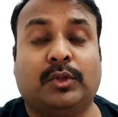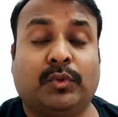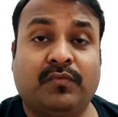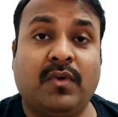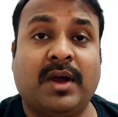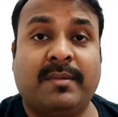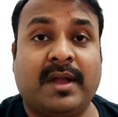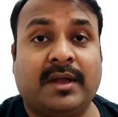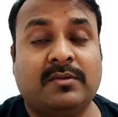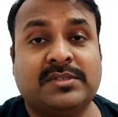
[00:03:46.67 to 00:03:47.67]
तो वो घबरा
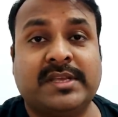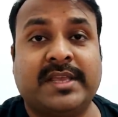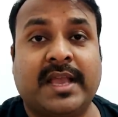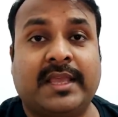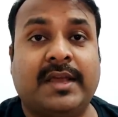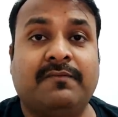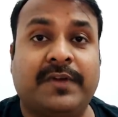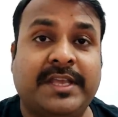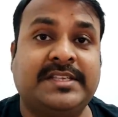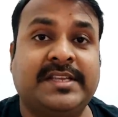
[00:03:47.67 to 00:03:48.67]
कर उसने क्या किया
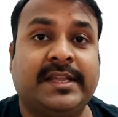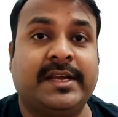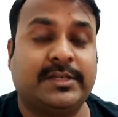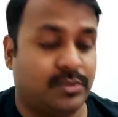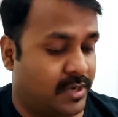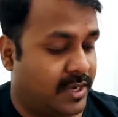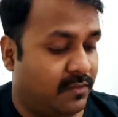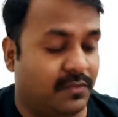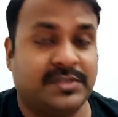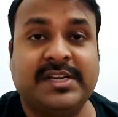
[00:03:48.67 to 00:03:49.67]
वही सिगरेट जो है
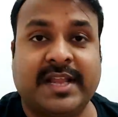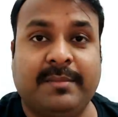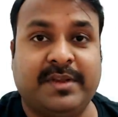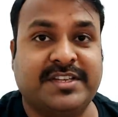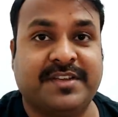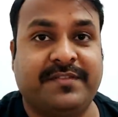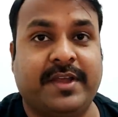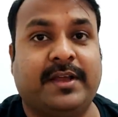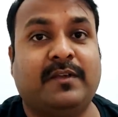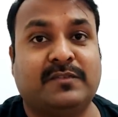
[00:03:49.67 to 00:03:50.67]
उसी टाइम नीचे
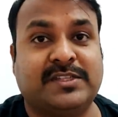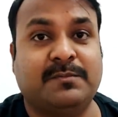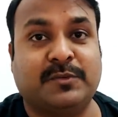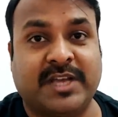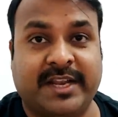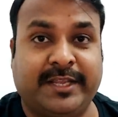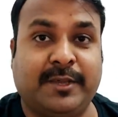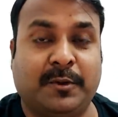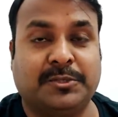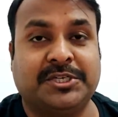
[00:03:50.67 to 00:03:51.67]
फेंक कर उसने बुझाने की
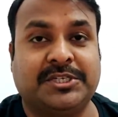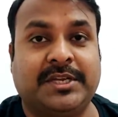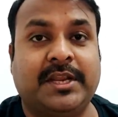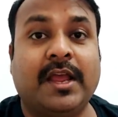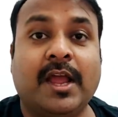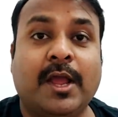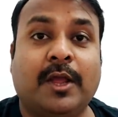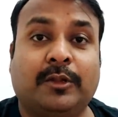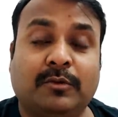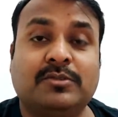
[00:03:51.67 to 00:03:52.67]
कोशिश की
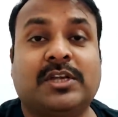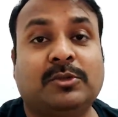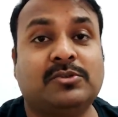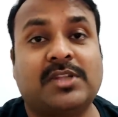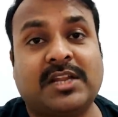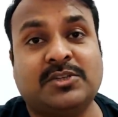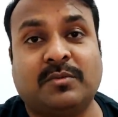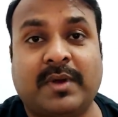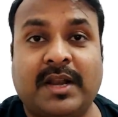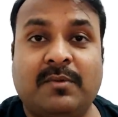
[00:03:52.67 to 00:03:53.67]
तो उसका दूसरा
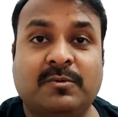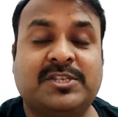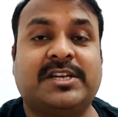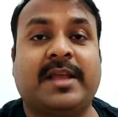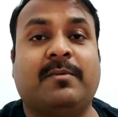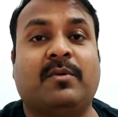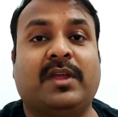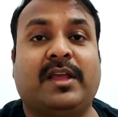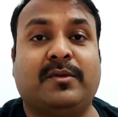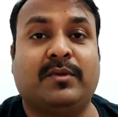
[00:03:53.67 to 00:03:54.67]
जुर्माना उसी टाइम हो
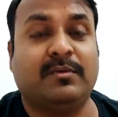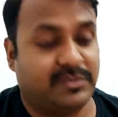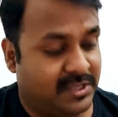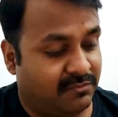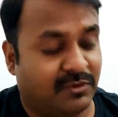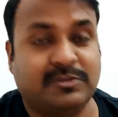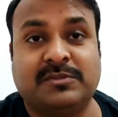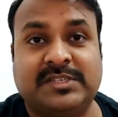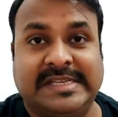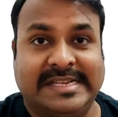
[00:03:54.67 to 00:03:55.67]
गया क्योंकि उसने वो
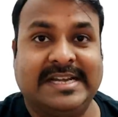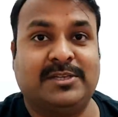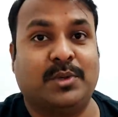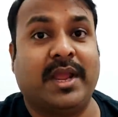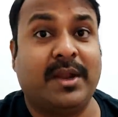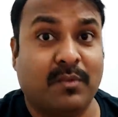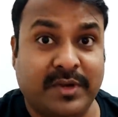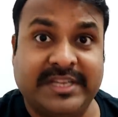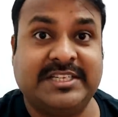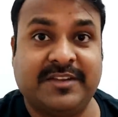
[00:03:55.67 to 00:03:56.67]
सिगरेट जो है वो
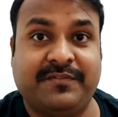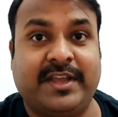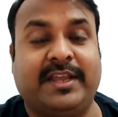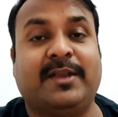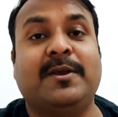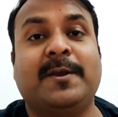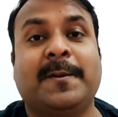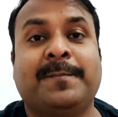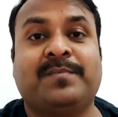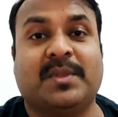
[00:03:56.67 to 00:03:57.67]
नीचे फेंक के
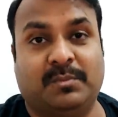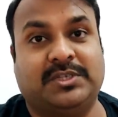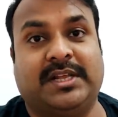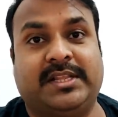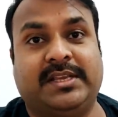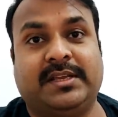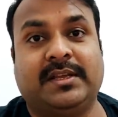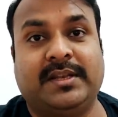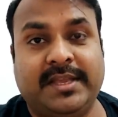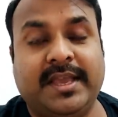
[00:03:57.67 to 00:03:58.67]
बुझा दी
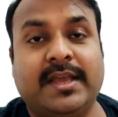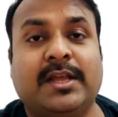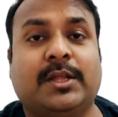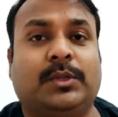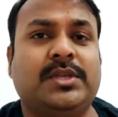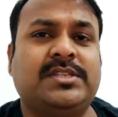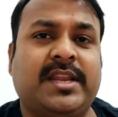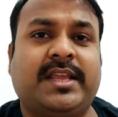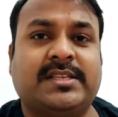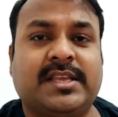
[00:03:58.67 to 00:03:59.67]
ठीक है तो इस
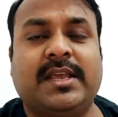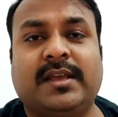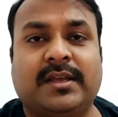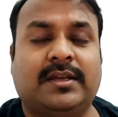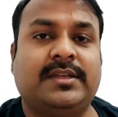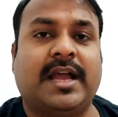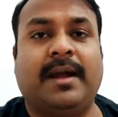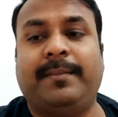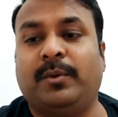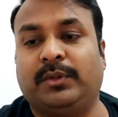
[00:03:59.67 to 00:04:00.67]
तरीके से यहाँ
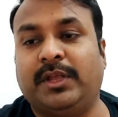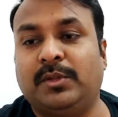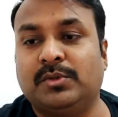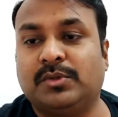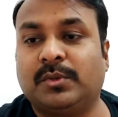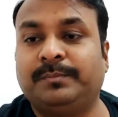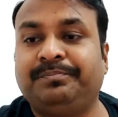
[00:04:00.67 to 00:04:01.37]
पे होता है दोस्तों